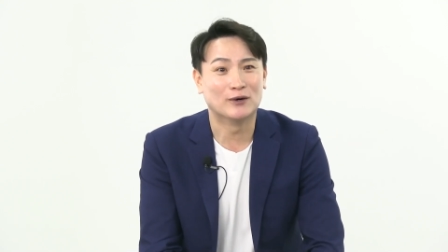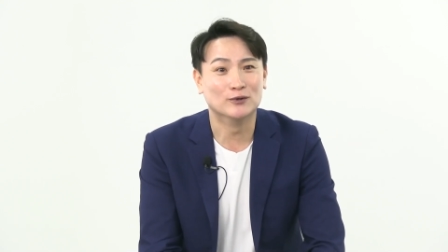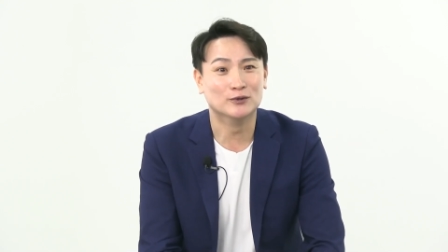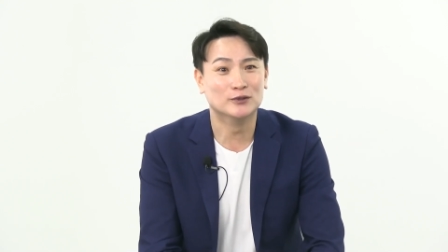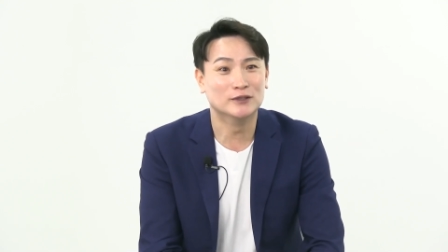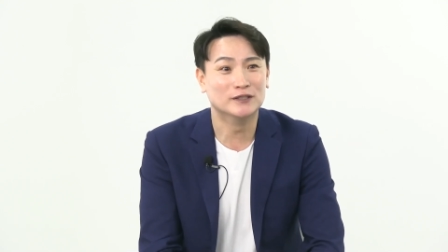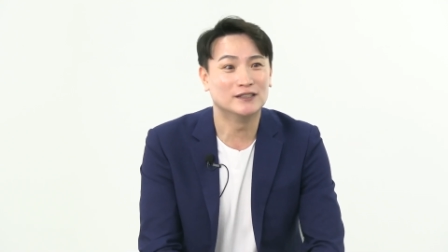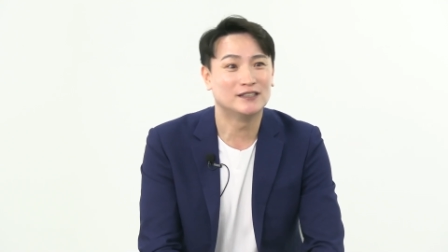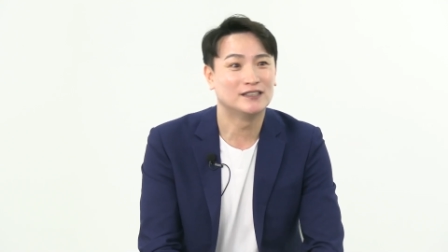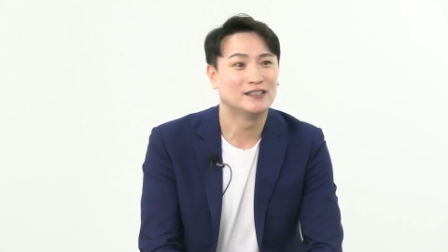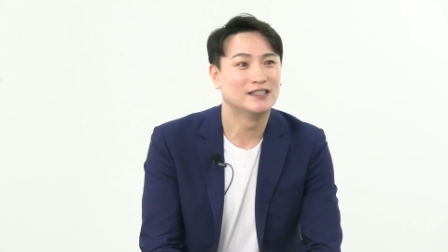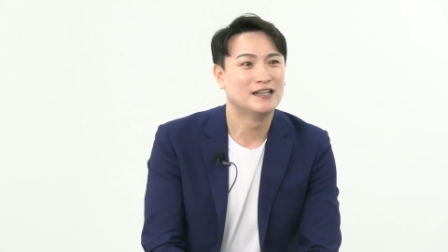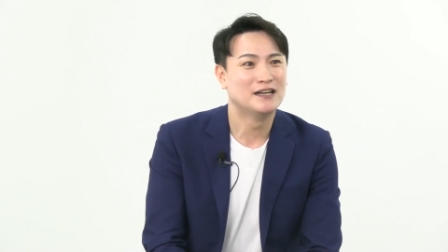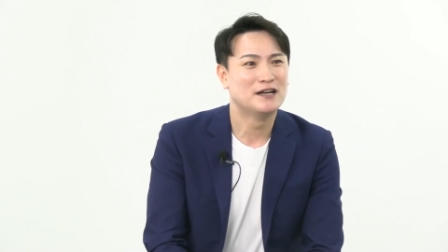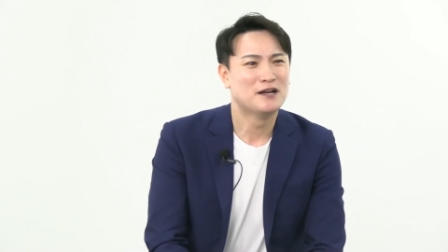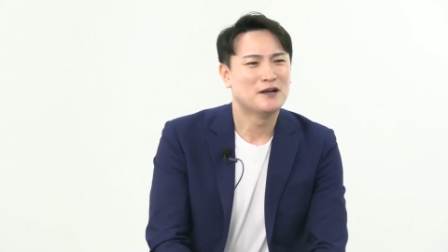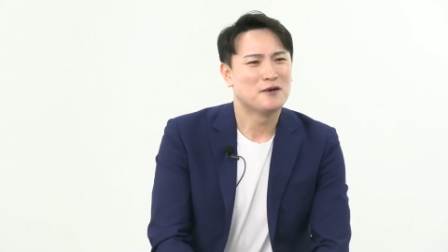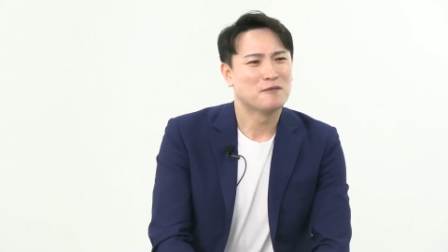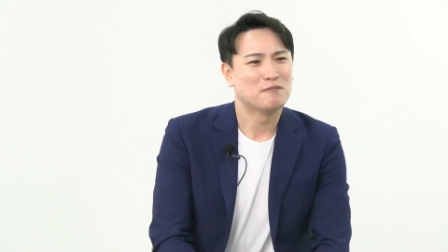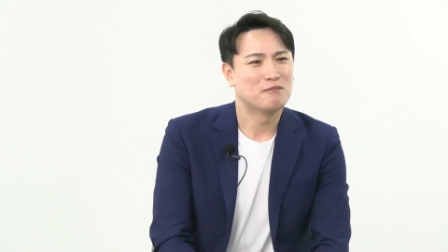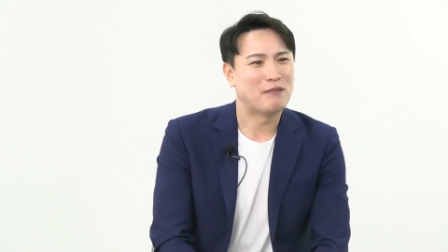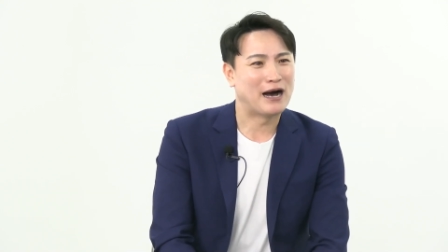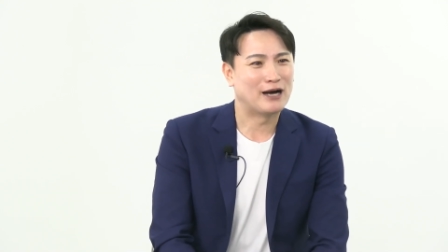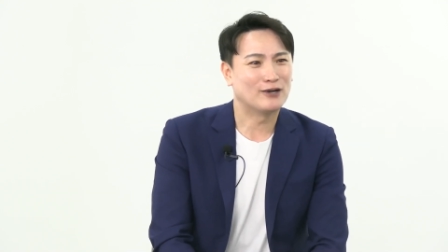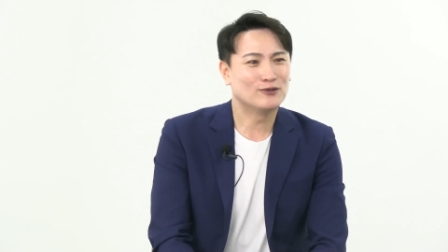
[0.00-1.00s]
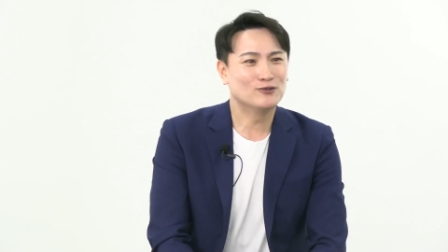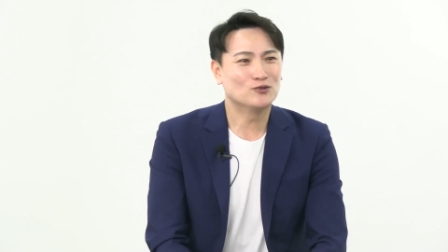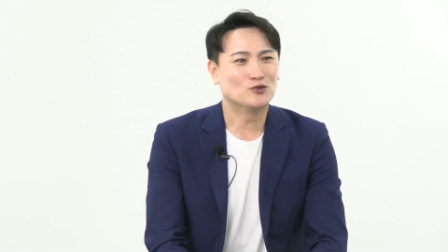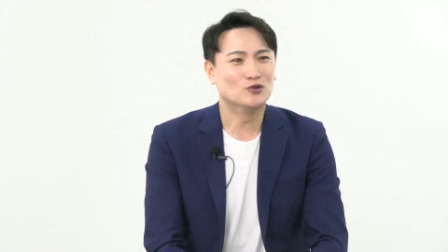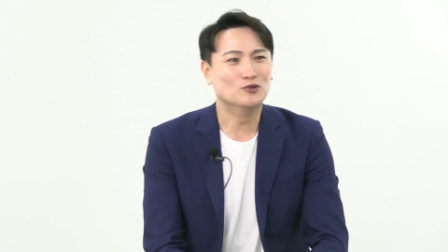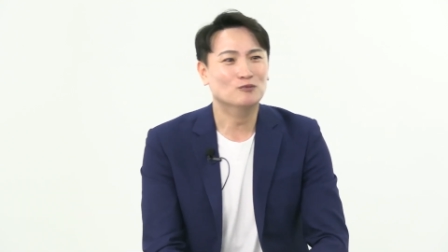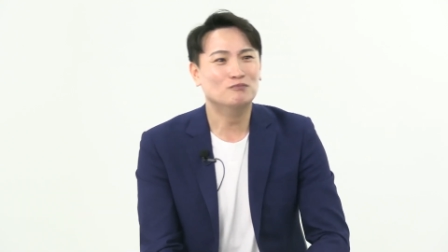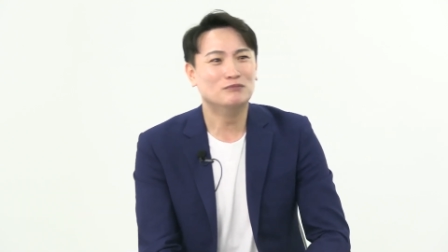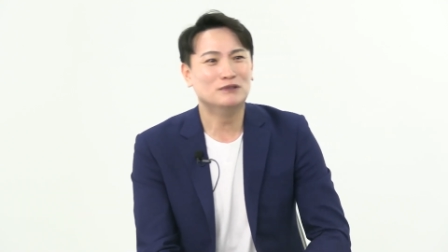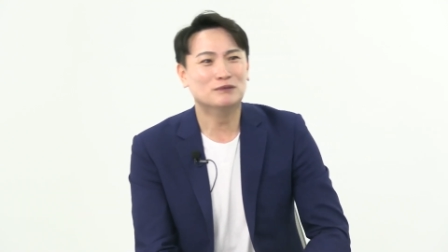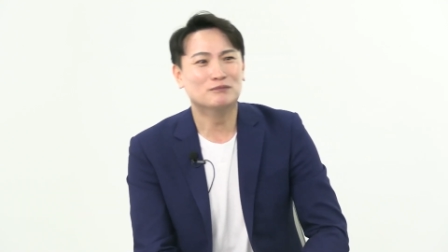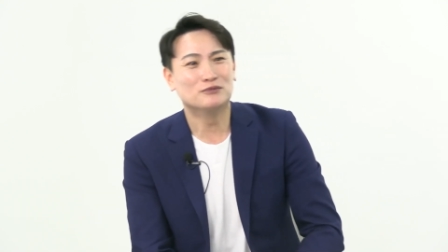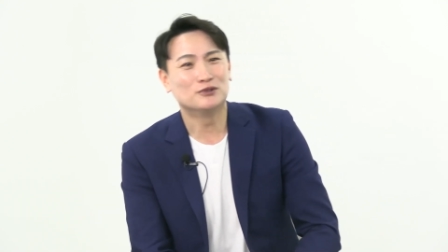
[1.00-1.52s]
오늘 많은
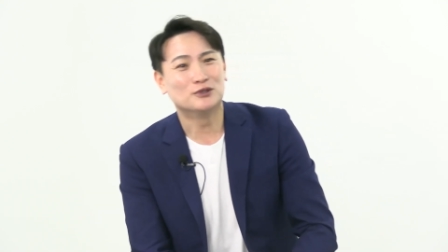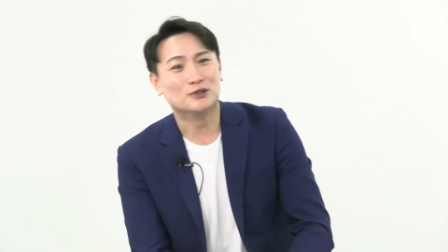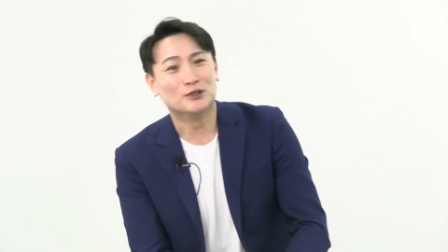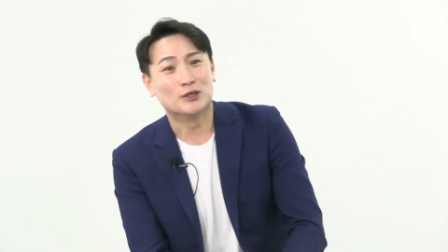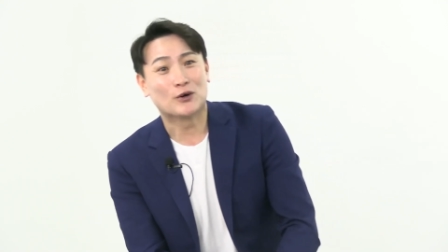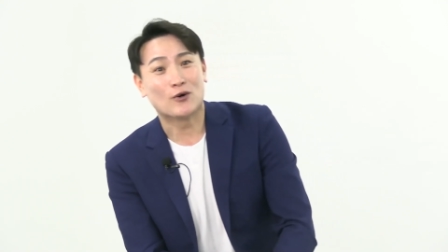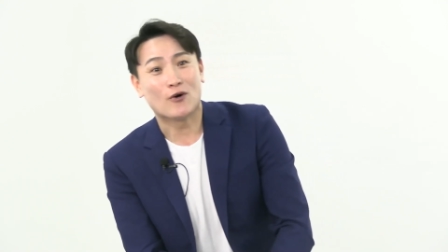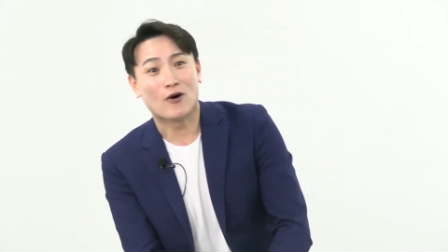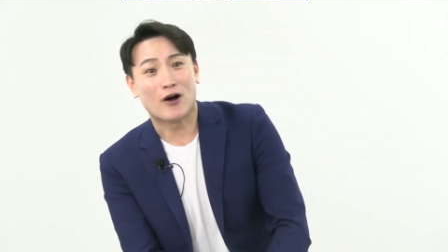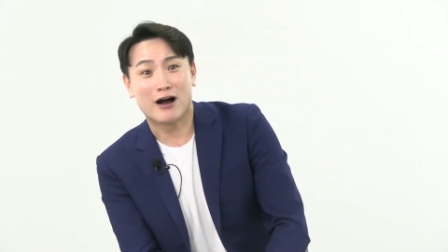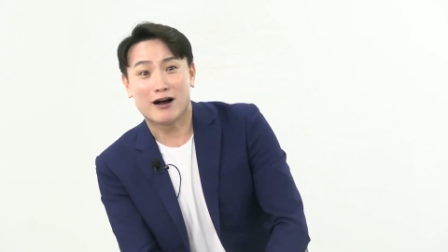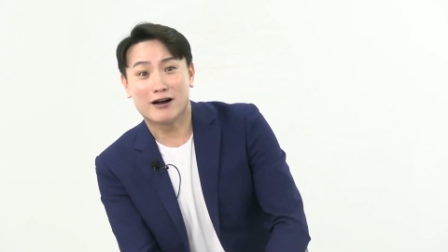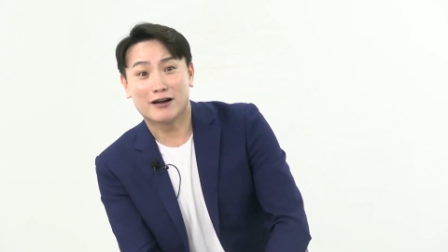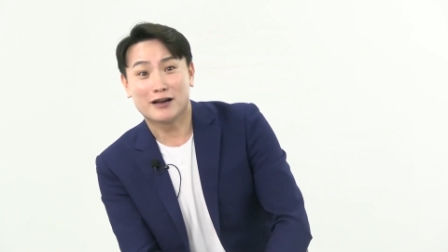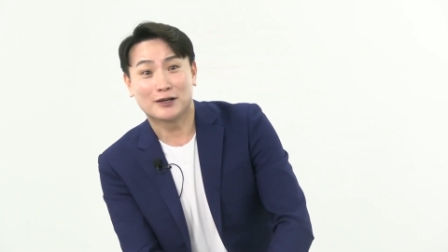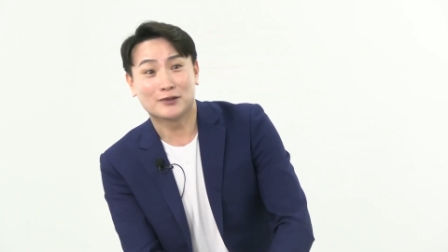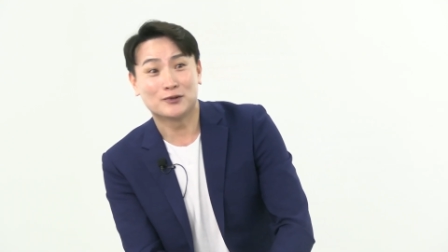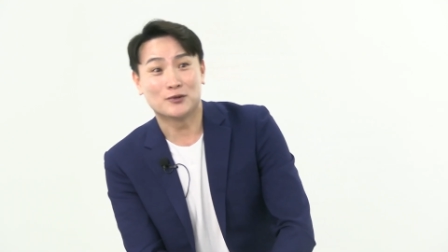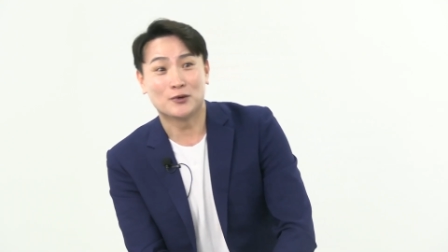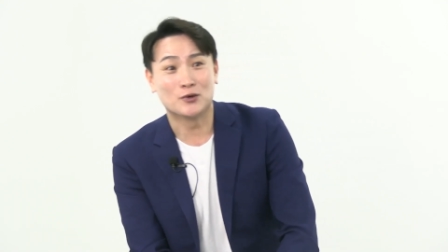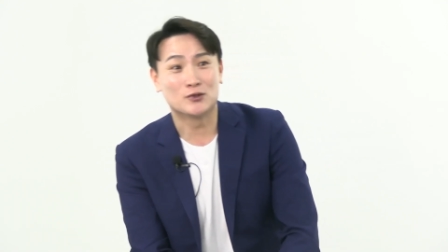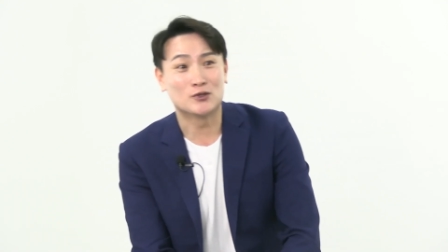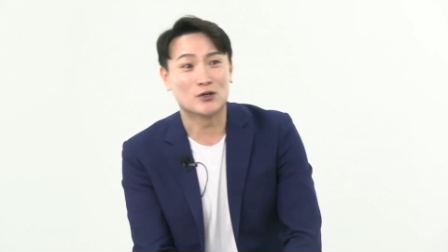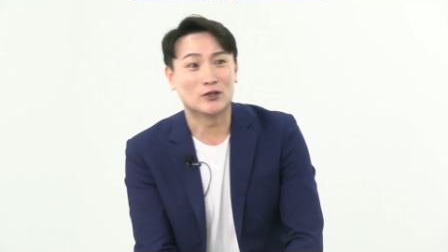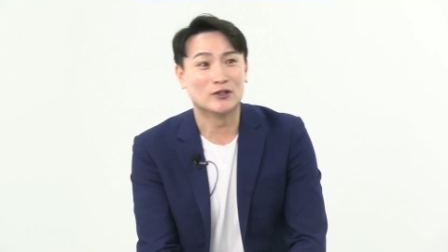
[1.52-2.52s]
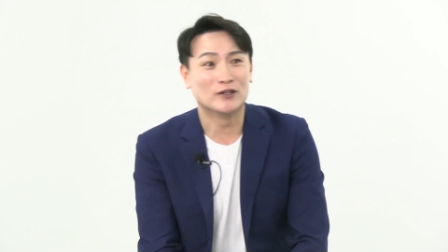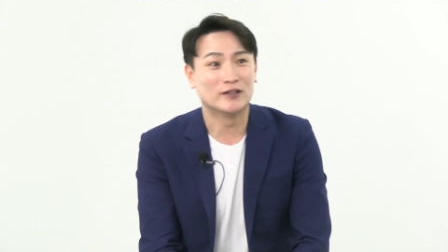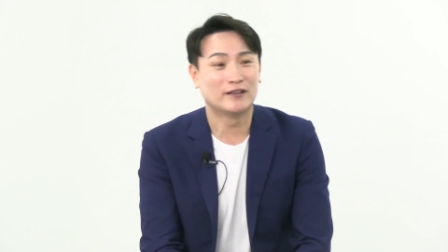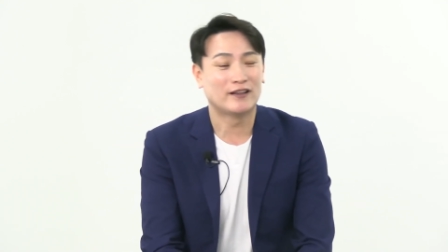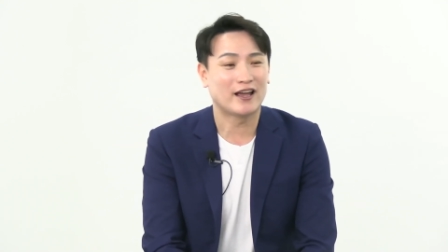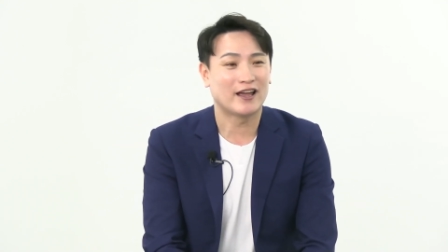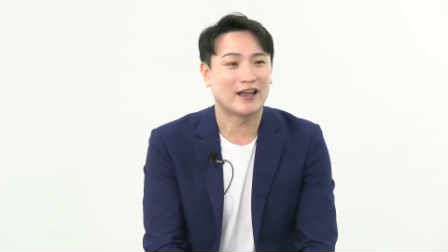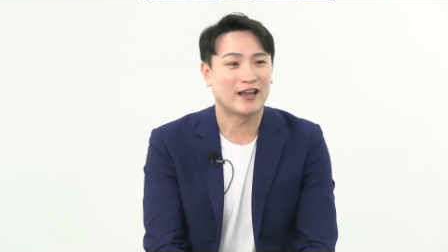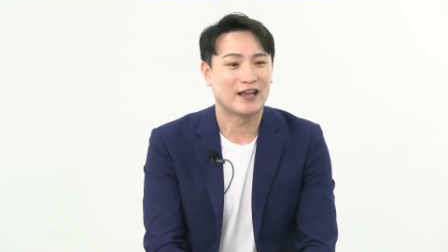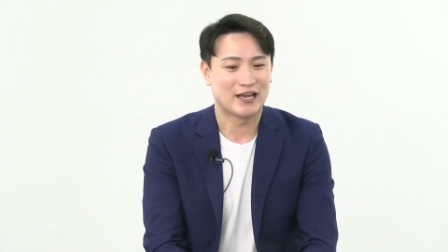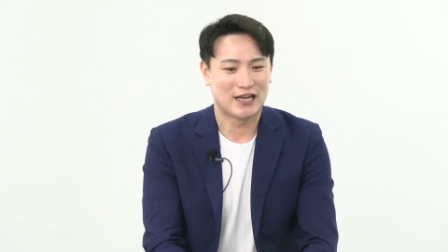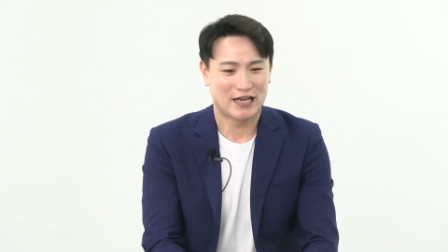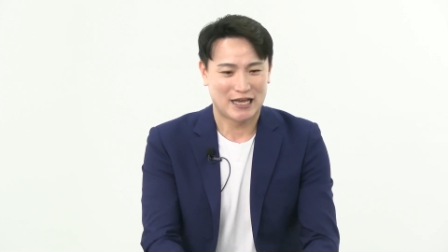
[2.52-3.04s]
국민분들과 관광객들
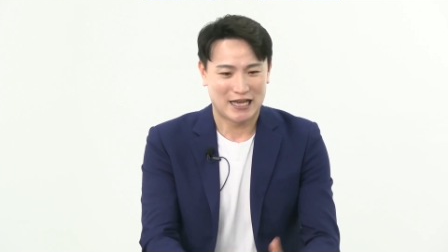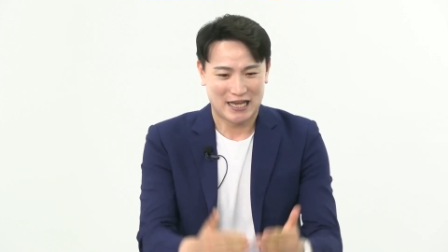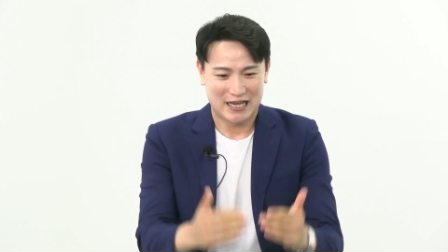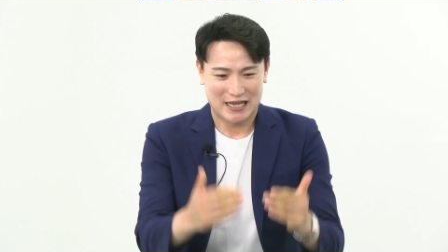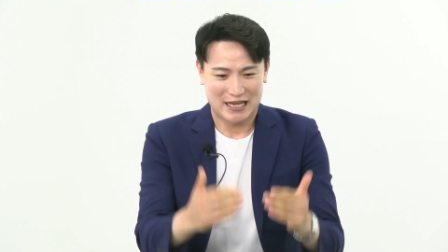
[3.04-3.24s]
오셨는데